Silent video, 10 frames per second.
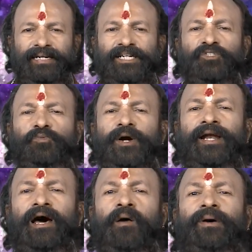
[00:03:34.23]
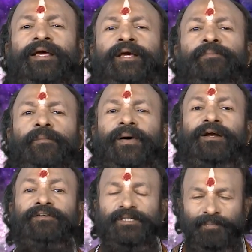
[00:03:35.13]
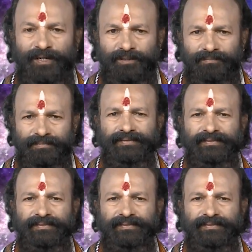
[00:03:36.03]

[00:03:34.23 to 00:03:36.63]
கடன் சுமையெல்லாம் விலகி இப்போ பரவசப்படுத்தும்